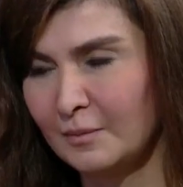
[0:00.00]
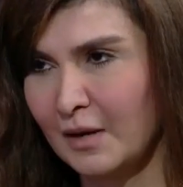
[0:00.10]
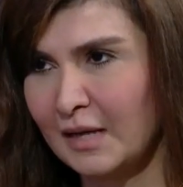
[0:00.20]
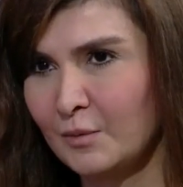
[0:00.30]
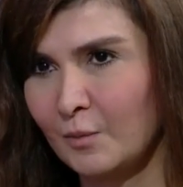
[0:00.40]

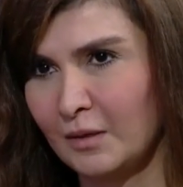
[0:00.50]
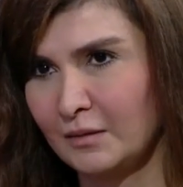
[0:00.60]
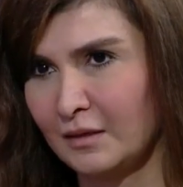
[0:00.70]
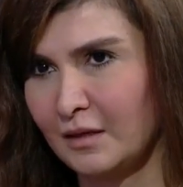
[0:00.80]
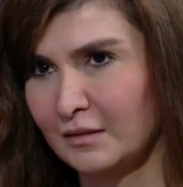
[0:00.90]
بهاي
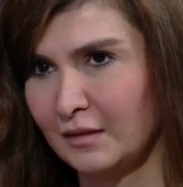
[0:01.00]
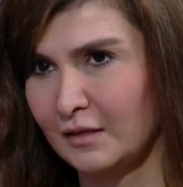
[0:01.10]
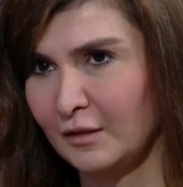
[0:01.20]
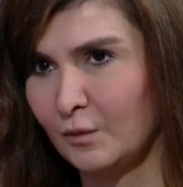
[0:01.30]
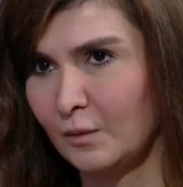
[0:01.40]
المبادرات
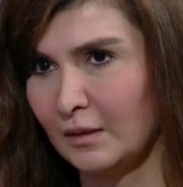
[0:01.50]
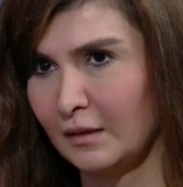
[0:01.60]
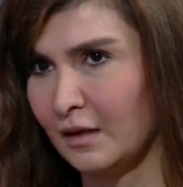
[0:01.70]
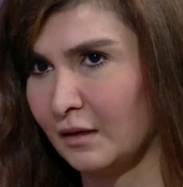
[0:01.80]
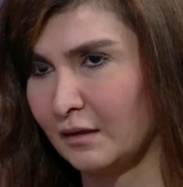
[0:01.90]
يعني هو
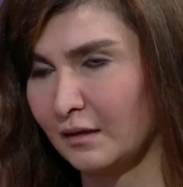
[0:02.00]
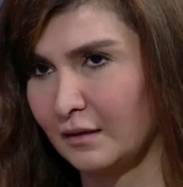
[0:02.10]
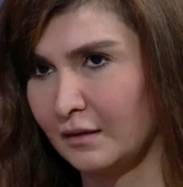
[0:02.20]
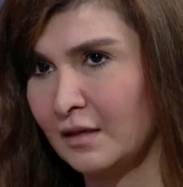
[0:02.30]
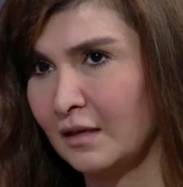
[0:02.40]
العراق
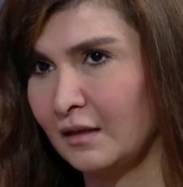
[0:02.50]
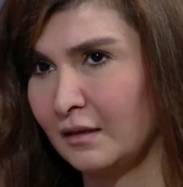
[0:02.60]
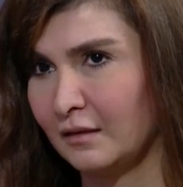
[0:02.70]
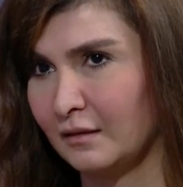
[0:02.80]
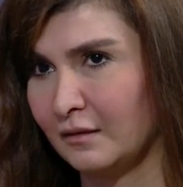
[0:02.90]

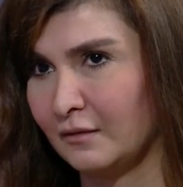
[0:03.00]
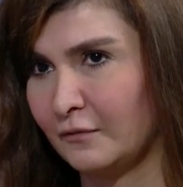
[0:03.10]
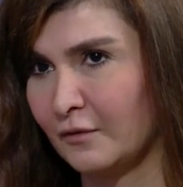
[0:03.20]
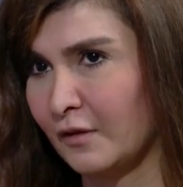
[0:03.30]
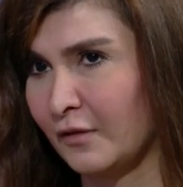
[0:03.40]
آه،
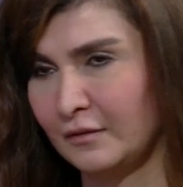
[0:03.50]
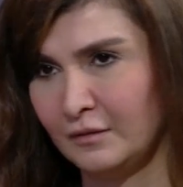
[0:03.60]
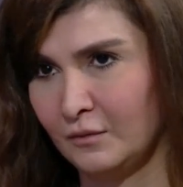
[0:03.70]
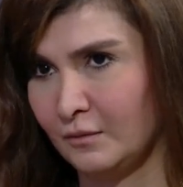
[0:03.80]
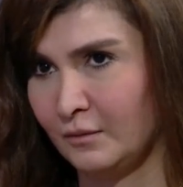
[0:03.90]
فرض
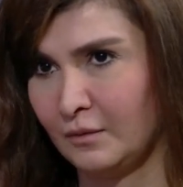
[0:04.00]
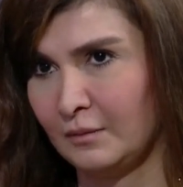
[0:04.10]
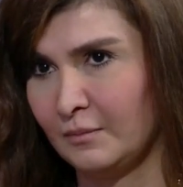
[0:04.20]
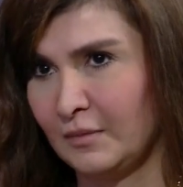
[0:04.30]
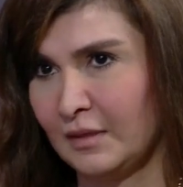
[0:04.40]
أنه
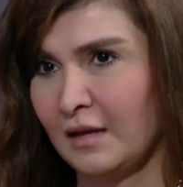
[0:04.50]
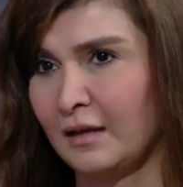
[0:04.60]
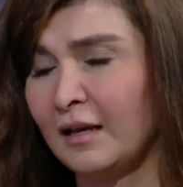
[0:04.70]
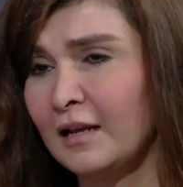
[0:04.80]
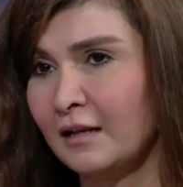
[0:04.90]

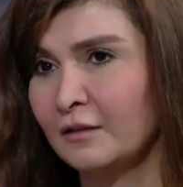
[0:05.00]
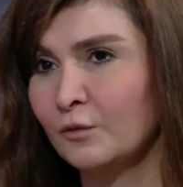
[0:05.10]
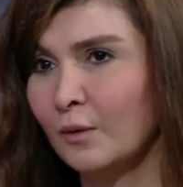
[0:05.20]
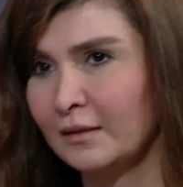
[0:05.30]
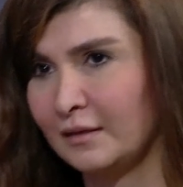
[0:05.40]
على
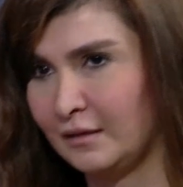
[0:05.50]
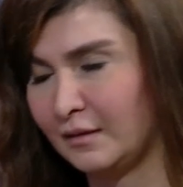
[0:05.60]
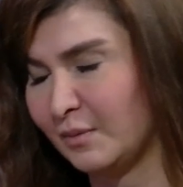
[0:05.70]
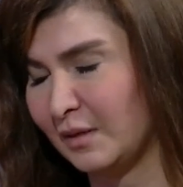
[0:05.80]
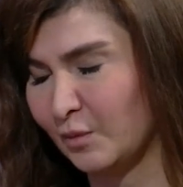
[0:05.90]

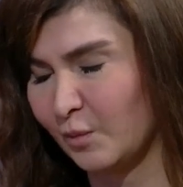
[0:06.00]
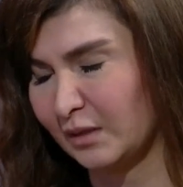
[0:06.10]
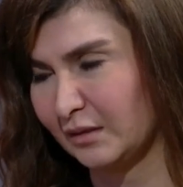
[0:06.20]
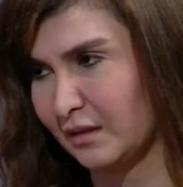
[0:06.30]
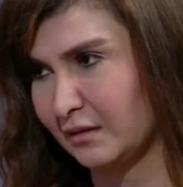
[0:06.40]
الدول
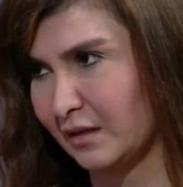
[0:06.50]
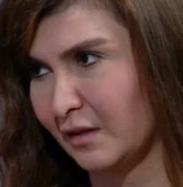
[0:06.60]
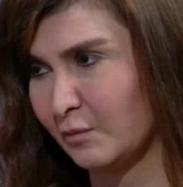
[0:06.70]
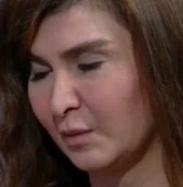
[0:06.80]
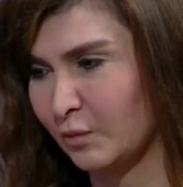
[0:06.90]
بالمبادرات
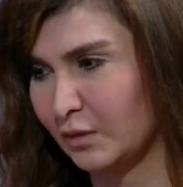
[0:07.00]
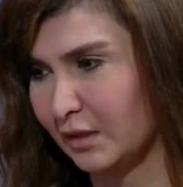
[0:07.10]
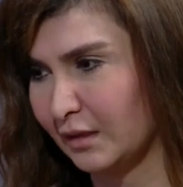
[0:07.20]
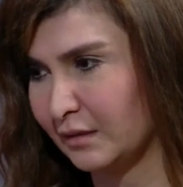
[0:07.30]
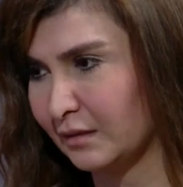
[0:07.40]
هذه
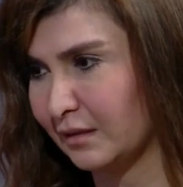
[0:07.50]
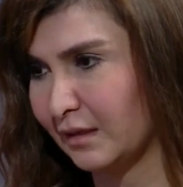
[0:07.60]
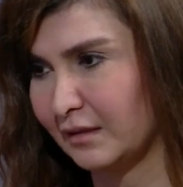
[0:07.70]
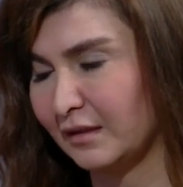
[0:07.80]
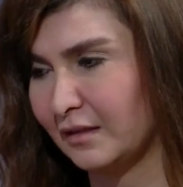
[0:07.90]
بالمساعدات
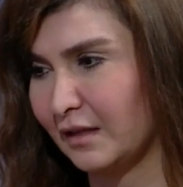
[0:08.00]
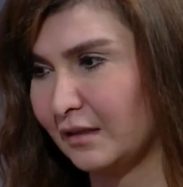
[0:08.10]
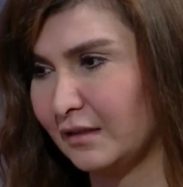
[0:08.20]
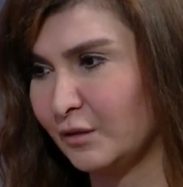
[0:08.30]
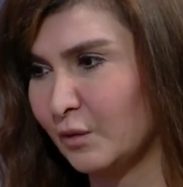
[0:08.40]
لكن
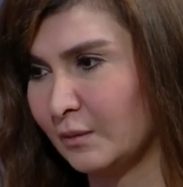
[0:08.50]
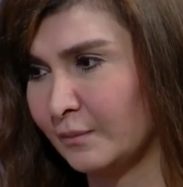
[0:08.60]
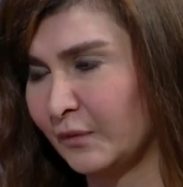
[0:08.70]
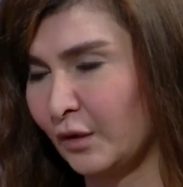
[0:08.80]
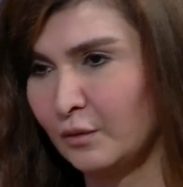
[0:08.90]
أكيد
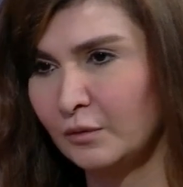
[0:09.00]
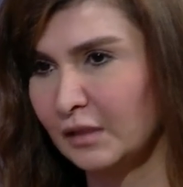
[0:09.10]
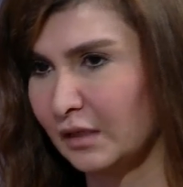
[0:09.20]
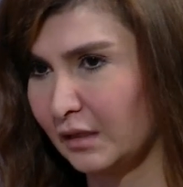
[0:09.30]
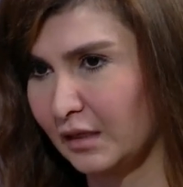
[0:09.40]
هو حلول
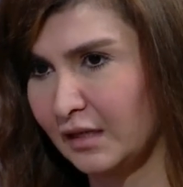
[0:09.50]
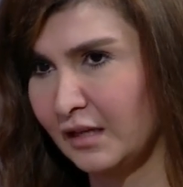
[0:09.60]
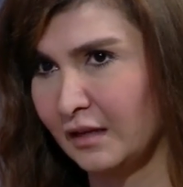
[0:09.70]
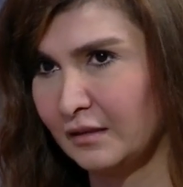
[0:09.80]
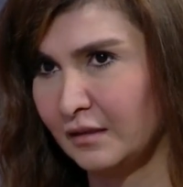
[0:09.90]

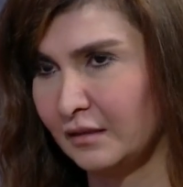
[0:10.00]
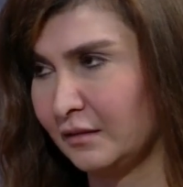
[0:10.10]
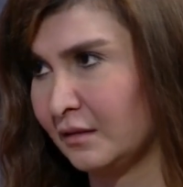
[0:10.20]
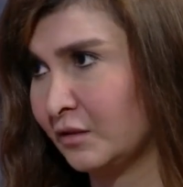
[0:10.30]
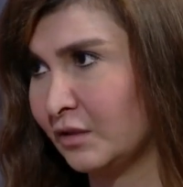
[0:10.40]
ترقيعية احنا
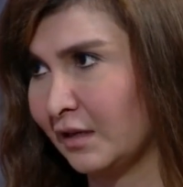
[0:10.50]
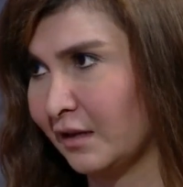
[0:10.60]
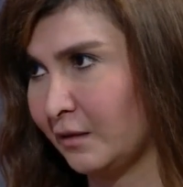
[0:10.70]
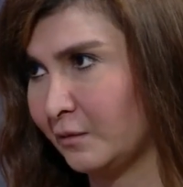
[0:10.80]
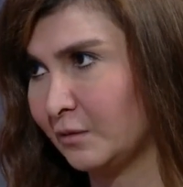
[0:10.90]
نحتاج م.
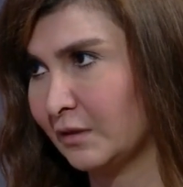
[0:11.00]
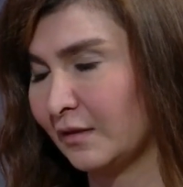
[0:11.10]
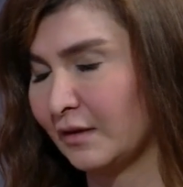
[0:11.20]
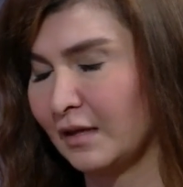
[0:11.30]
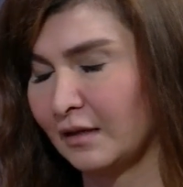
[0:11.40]
إلى حلول
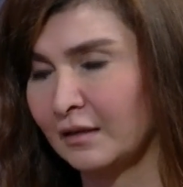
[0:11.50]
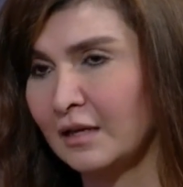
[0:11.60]
جذرية